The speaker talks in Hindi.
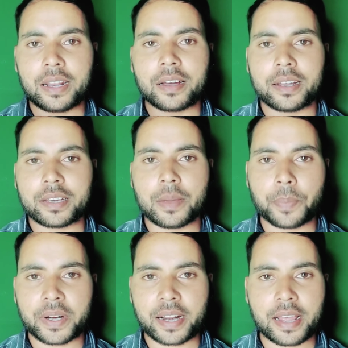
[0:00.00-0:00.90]
अलग अलग
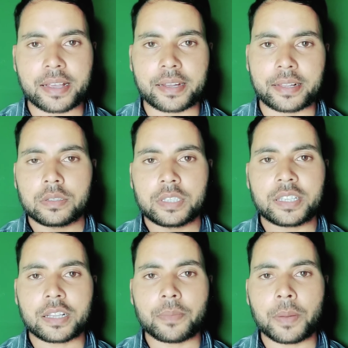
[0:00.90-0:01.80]
गेम पर ट्राई करिए
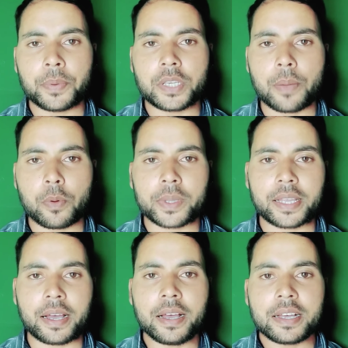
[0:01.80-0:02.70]
जिस तरह से मैंने पीछे आपको
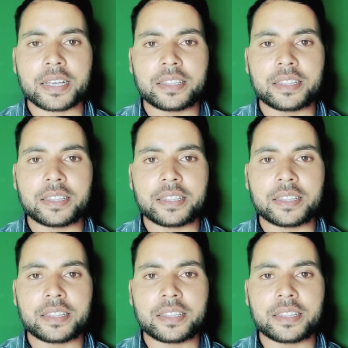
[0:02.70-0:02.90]
बताया